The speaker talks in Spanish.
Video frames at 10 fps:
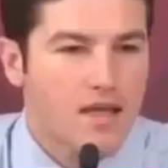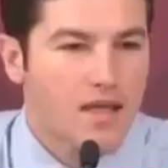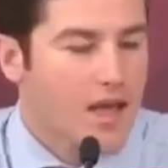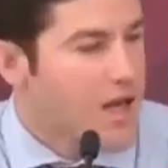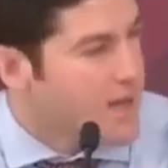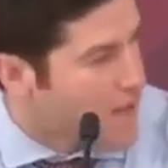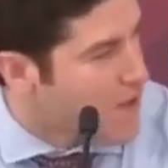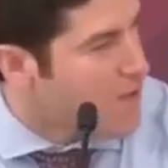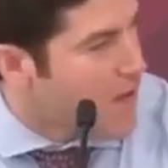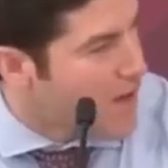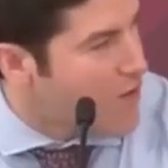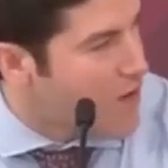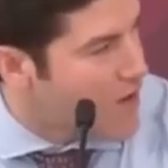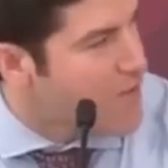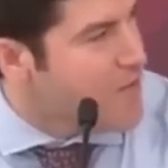y en la tarde viene
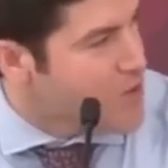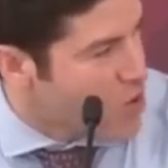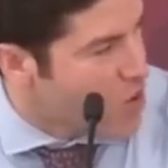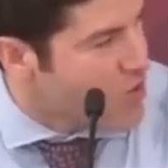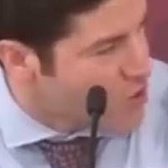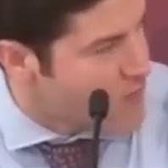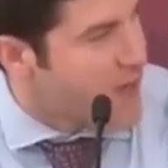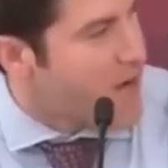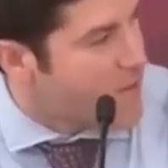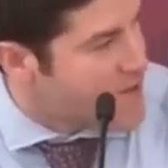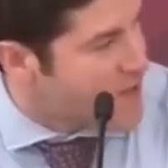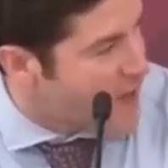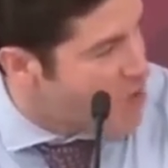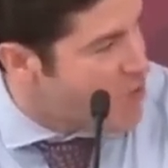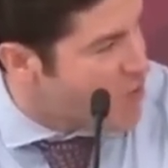una depresión. Entonces venga más
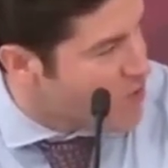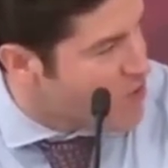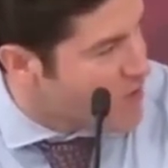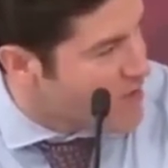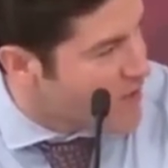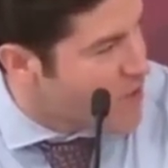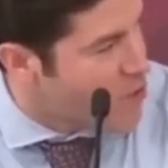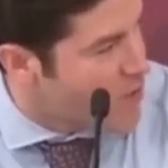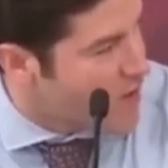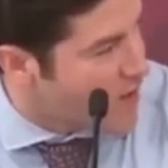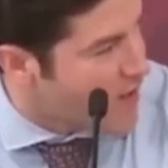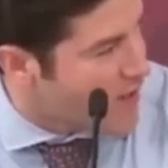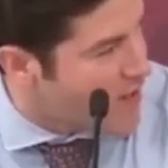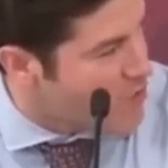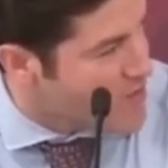seguido porque usted trae lluvia aquí
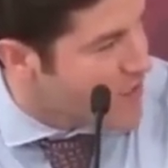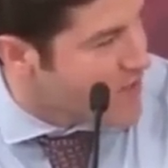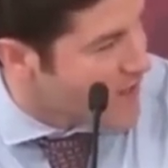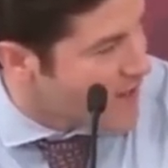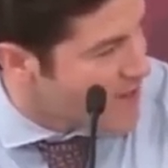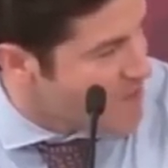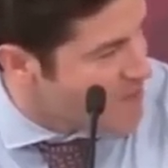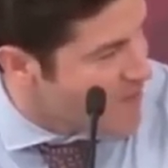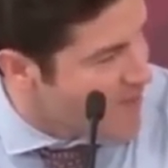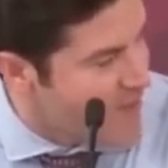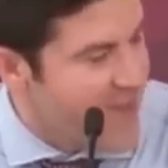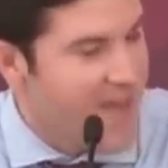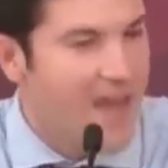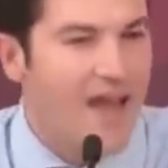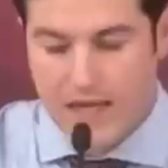a nuestra tierra.
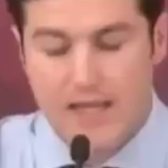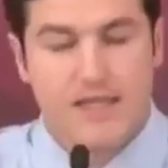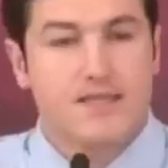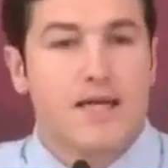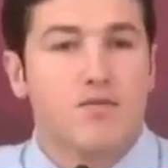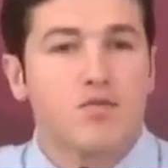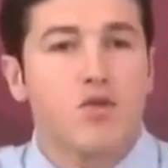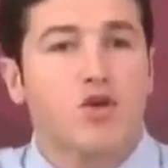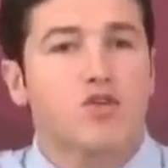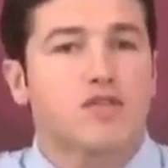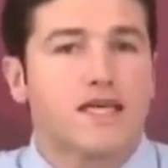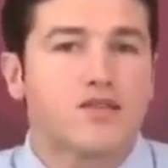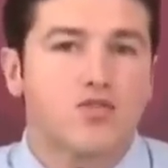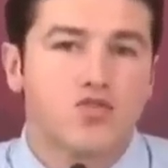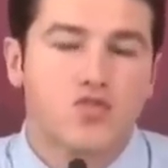Les que estamos muy
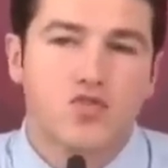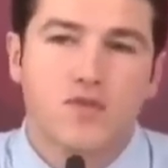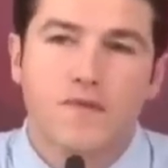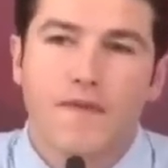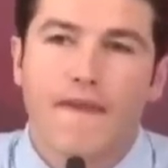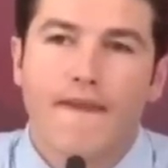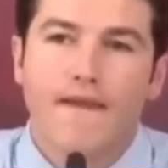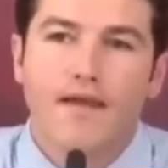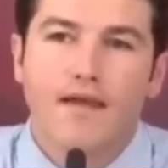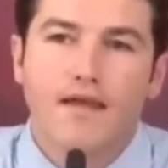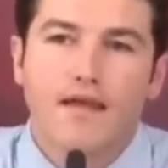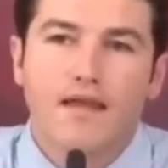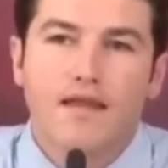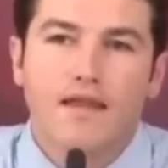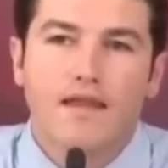contentos
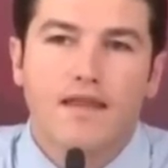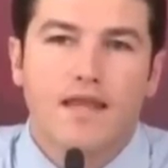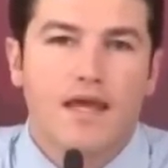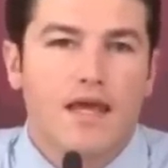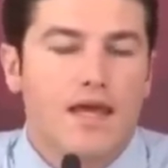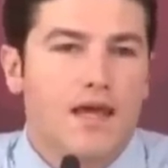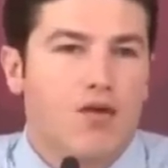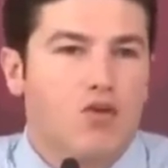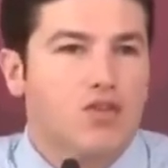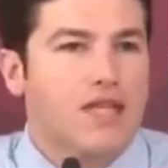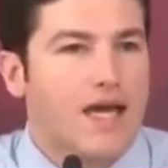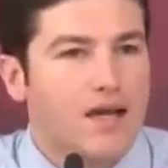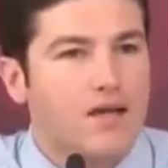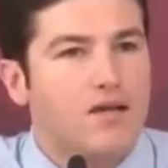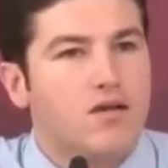de
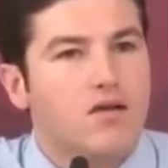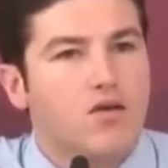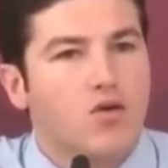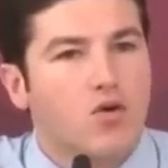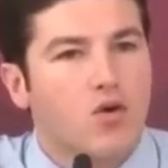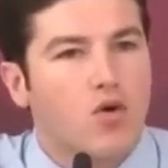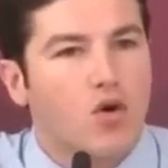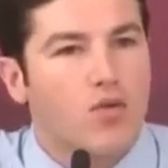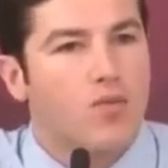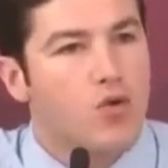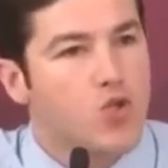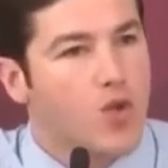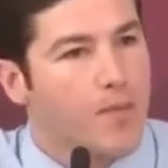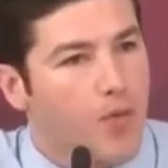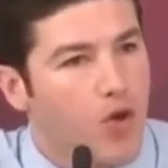contar con
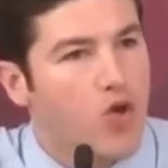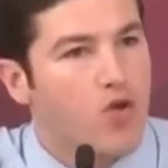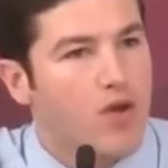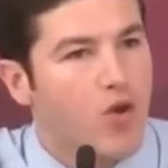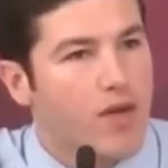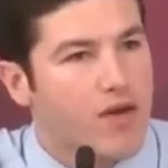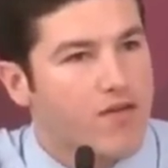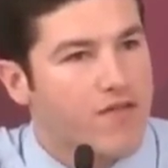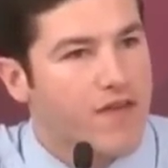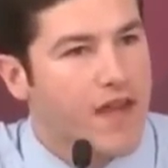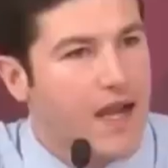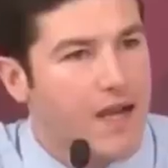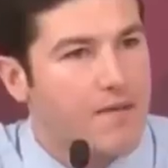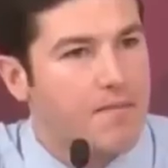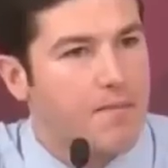mucho apoyo del gobierno
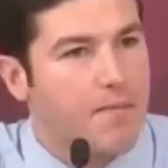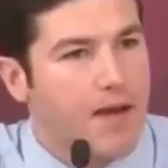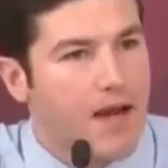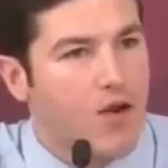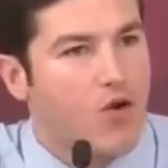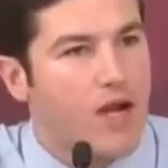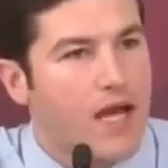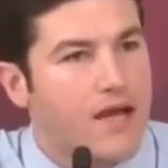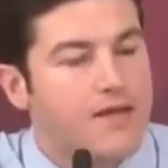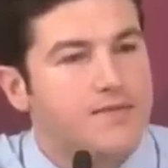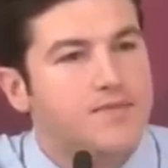federal para lograr